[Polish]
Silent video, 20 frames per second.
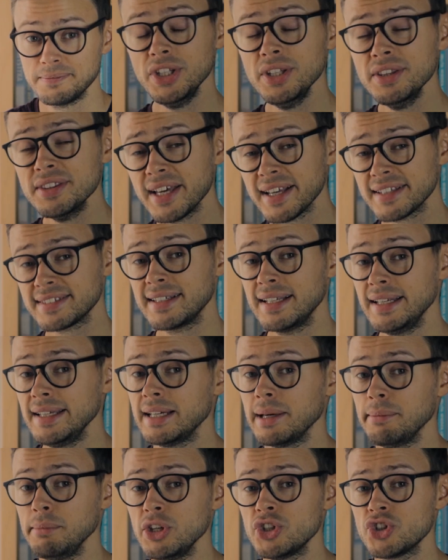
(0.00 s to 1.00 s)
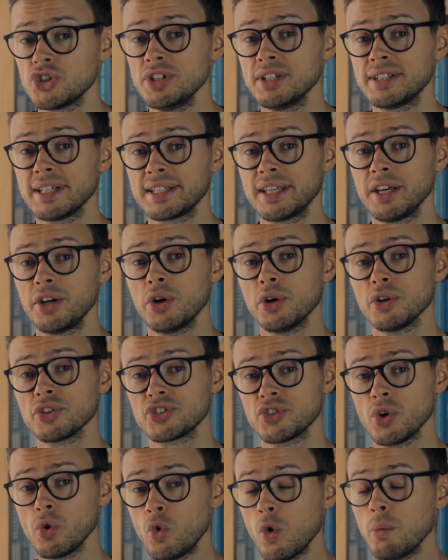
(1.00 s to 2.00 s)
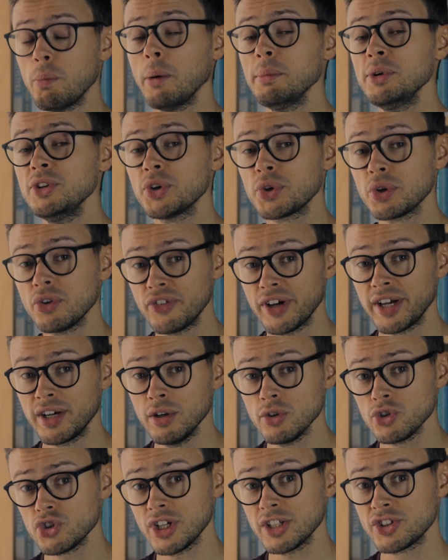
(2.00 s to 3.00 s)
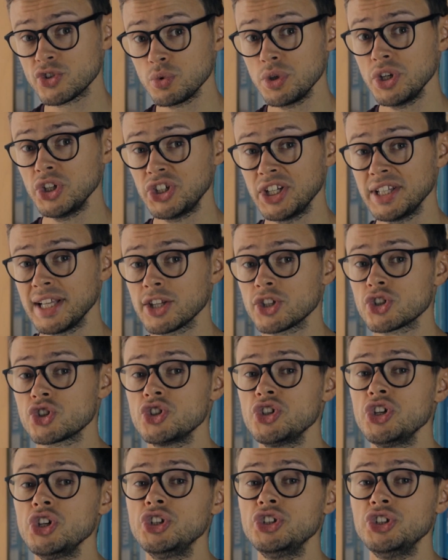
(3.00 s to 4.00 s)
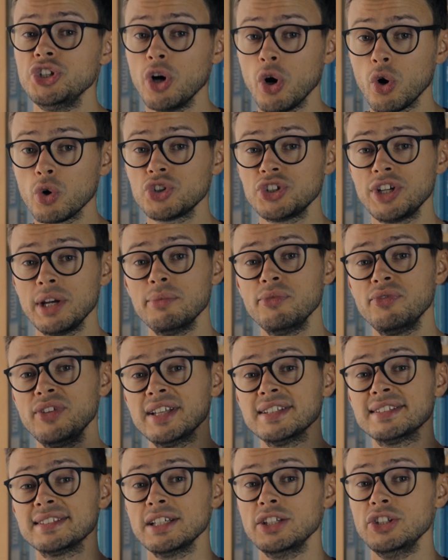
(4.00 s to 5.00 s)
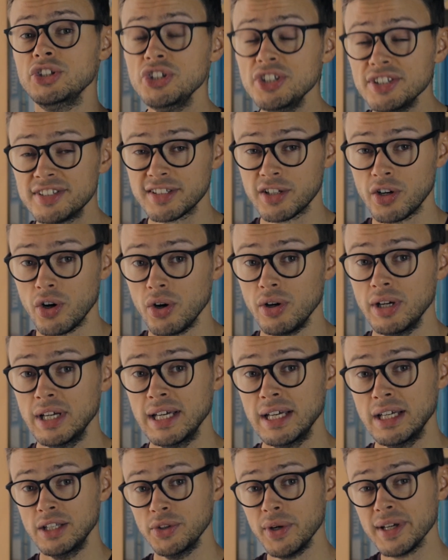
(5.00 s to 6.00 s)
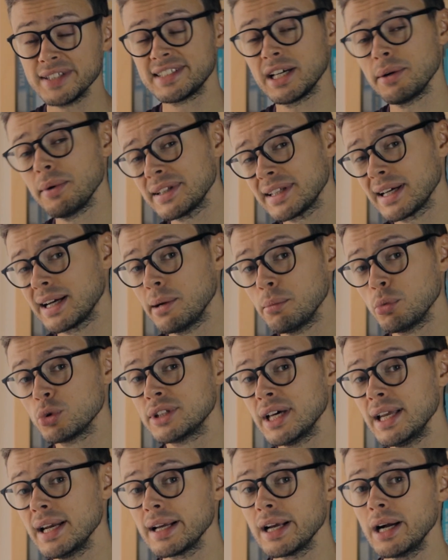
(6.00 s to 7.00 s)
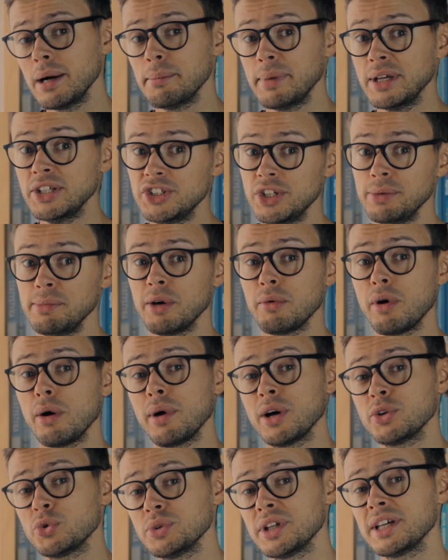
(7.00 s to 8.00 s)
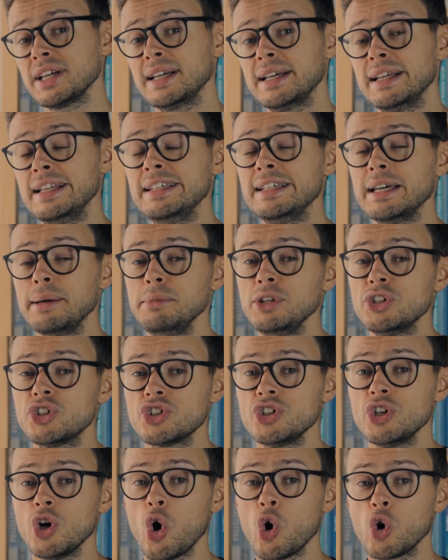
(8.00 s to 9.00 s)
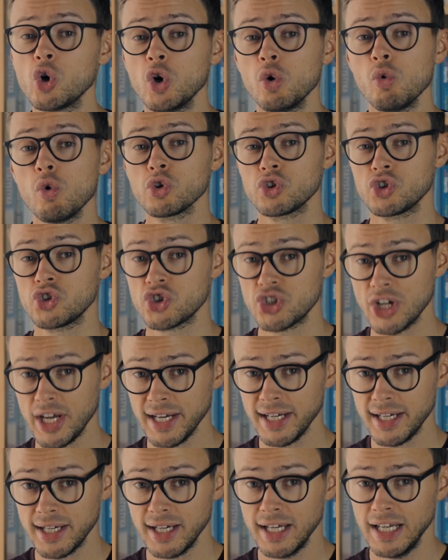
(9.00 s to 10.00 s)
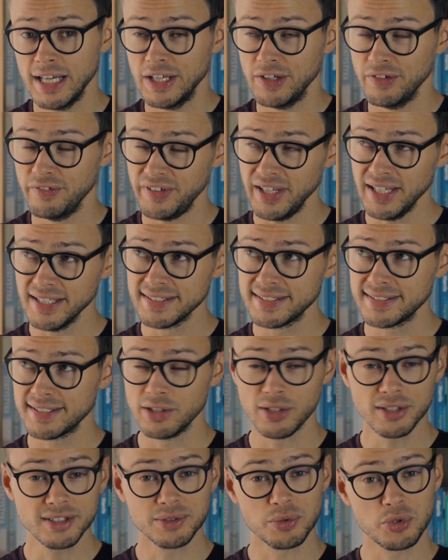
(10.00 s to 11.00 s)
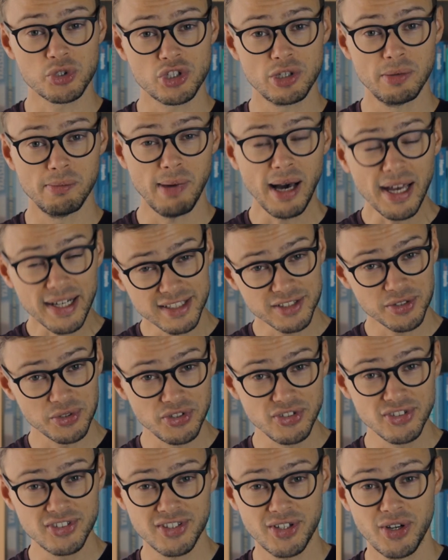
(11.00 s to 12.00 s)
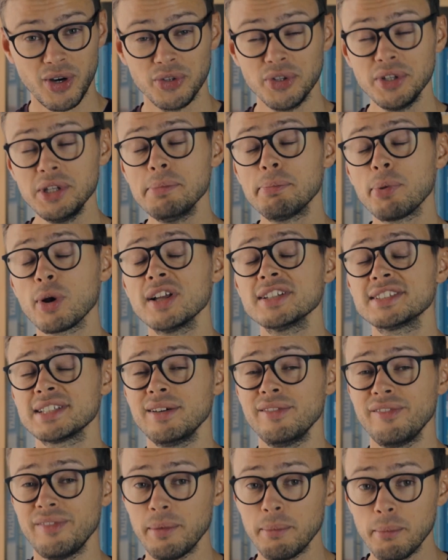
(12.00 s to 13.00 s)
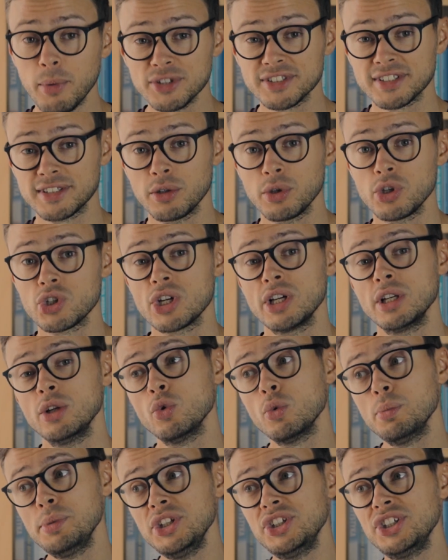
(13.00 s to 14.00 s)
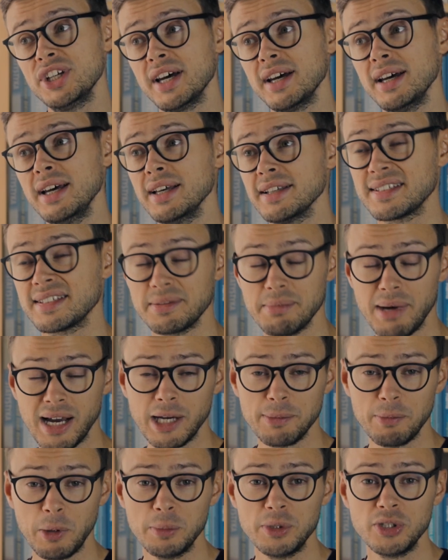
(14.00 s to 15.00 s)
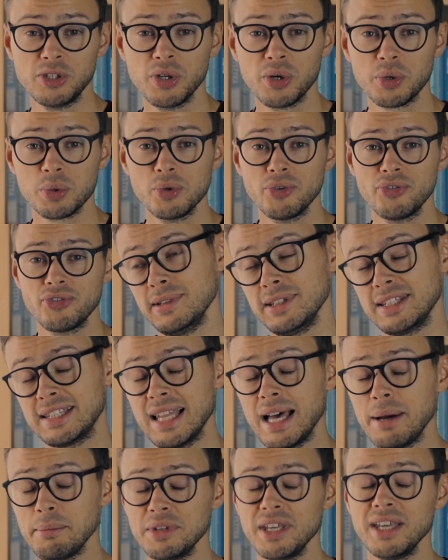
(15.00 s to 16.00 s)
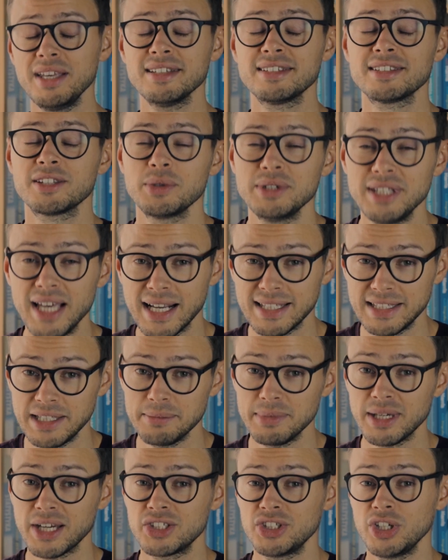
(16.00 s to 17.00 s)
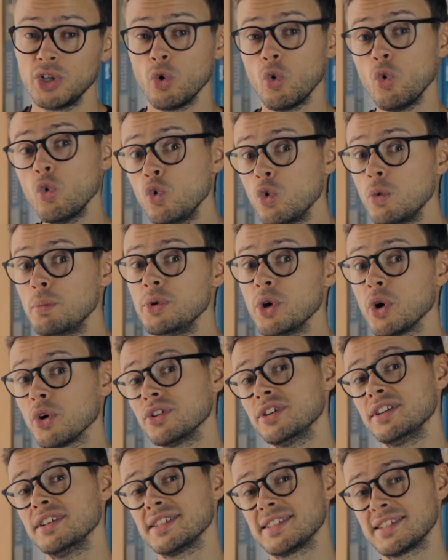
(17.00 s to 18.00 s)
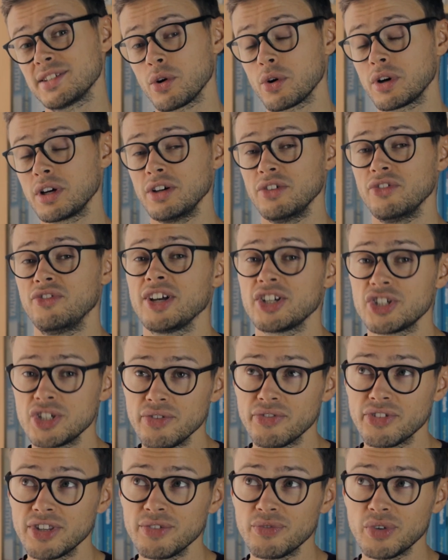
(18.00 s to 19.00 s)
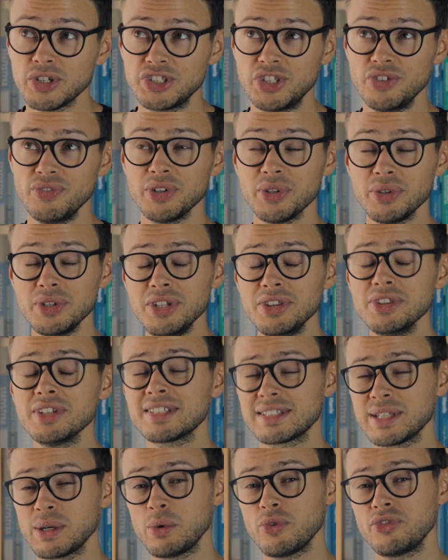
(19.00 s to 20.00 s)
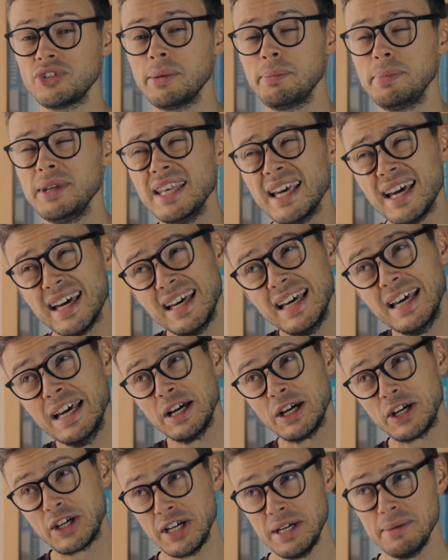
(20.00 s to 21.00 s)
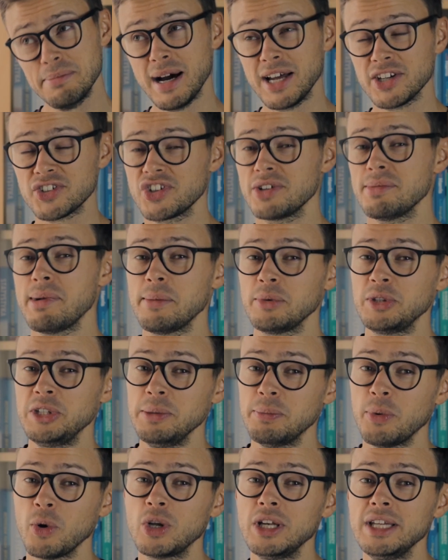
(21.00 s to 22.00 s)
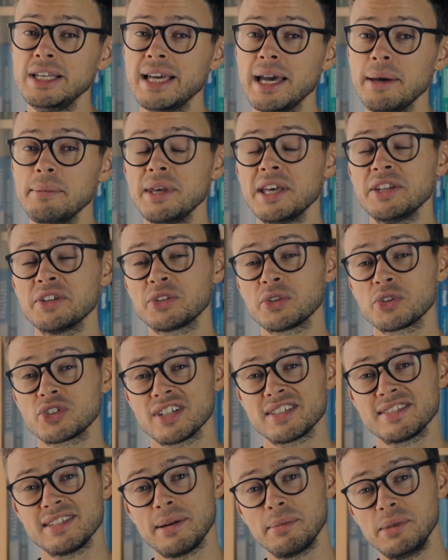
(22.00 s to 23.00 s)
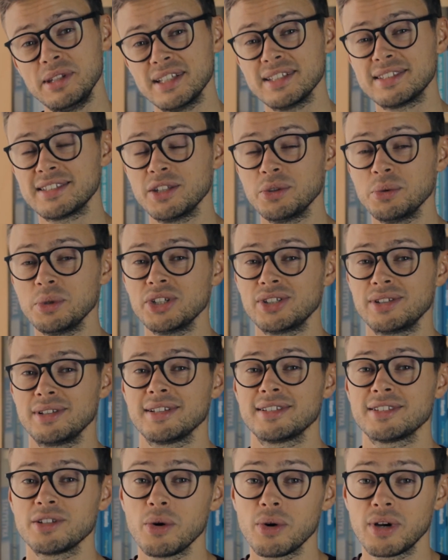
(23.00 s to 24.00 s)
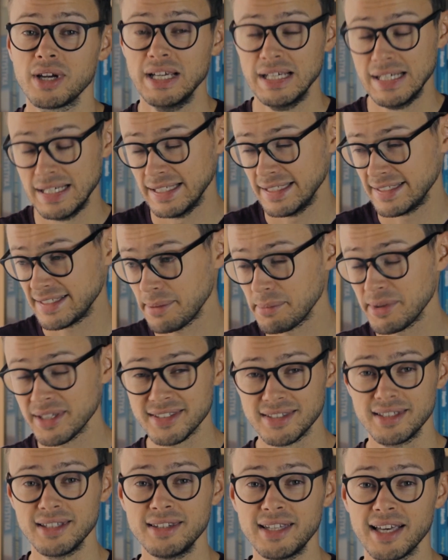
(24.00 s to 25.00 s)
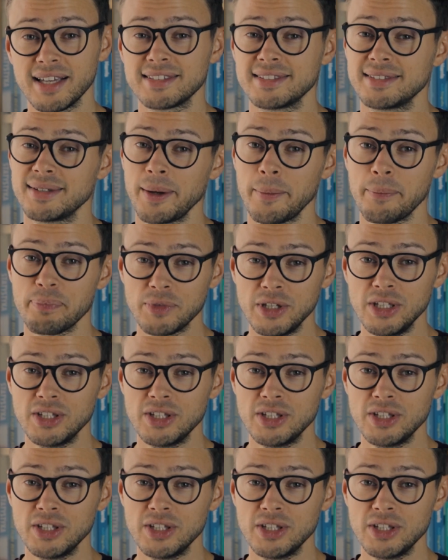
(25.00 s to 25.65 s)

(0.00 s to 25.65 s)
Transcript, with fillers: Indeks glikemiczny takiego soku pomidorowego szacuje się na 38, więc nisko. No a cała taka butelka będzie miała ładunek glikemiczny około 3, więc no cóż, bardzo nisko. No i polecam Wam mocno, jeżeli lubicie smak pomidorów. Dla mnie jest to jak najbardziej ulubiony sok warzywny. Właściwie no innych soków nie piję, chyba że mam hipoglikemię, no to czasami decyduję się na sok zamiast dextro.